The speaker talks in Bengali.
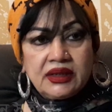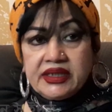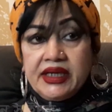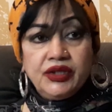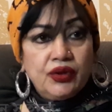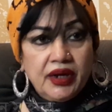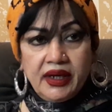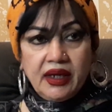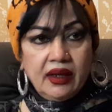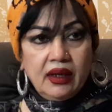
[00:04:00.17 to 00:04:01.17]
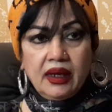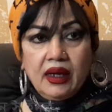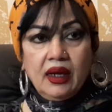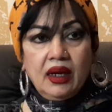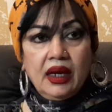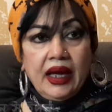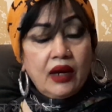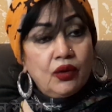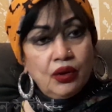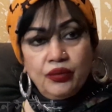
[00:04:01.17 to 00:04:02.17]
চেঞ্জ হয়নি
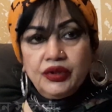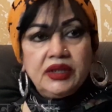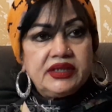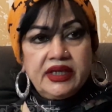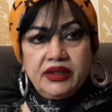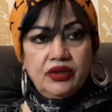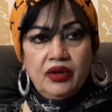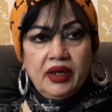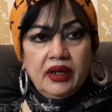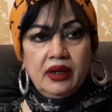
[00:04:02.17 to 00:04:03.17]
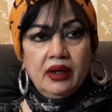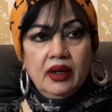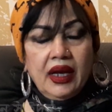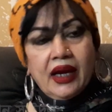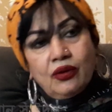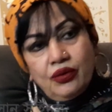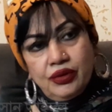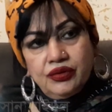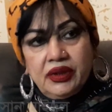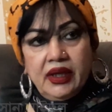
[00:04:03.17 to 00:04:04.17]
এখন অবধি চেঞ্জ হয়নি এখনও
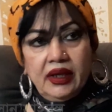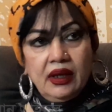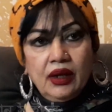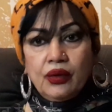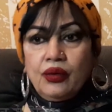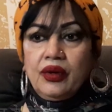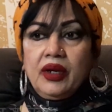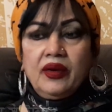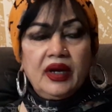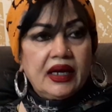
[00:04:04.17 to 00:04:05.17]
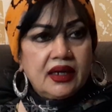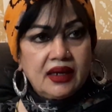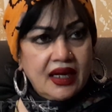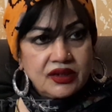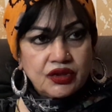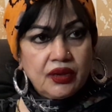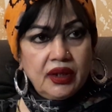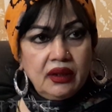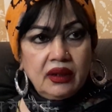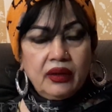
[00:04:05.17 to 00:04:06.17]
যদি কোনো হিরোইন একটা ডান্স করে
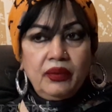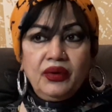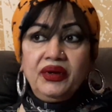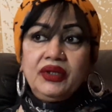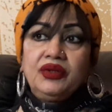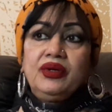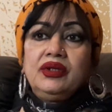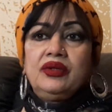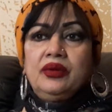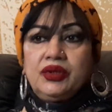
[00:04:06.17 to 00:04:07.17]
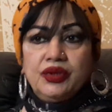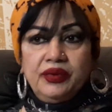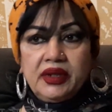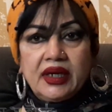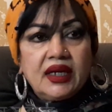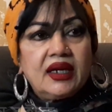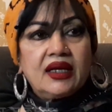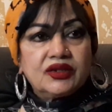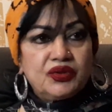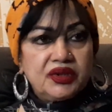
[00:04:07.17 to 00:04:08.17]
তারপর ওই তো ওই ছবিতে একটা
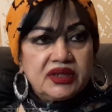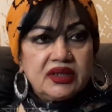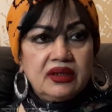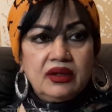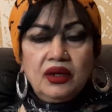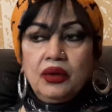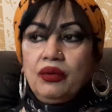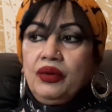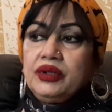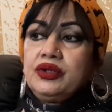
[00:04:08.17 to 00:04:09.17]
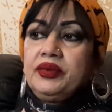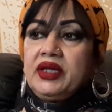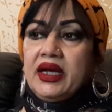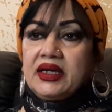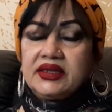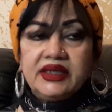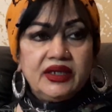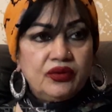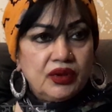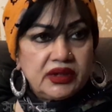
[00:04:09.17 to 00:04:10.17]
ডান্স করেছে ওই ছবিতে একটা সিন
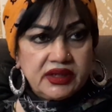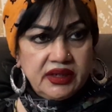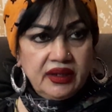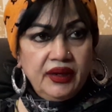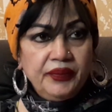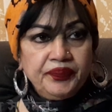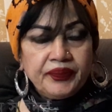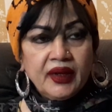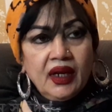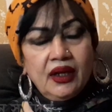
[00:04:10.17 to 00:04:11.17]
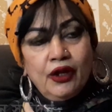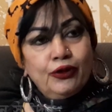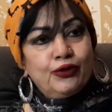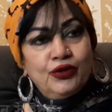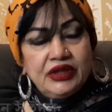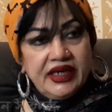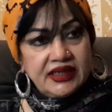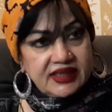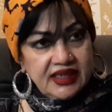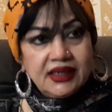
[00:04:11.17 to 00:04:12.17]
করেছে তো যে
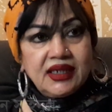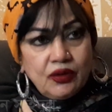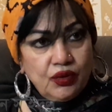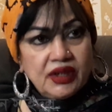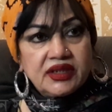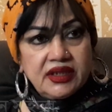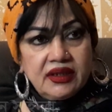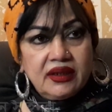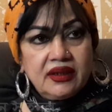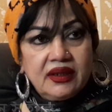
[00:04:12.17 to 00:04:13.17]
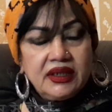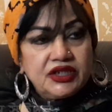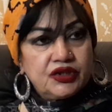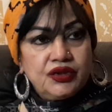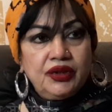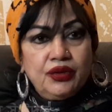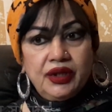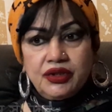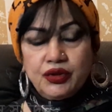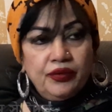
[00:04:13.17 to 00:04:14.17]
সিনটা করেছে নিশ্চয়ই ওই
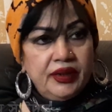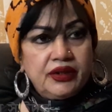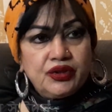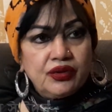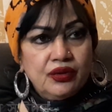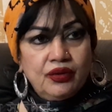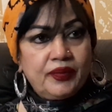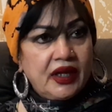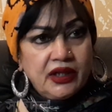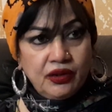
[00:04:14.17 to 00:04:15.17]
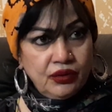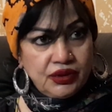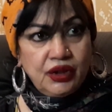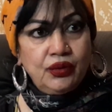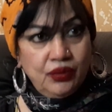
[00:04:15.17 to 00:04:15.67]
ছবির জন্য প্রাধান্য ছিল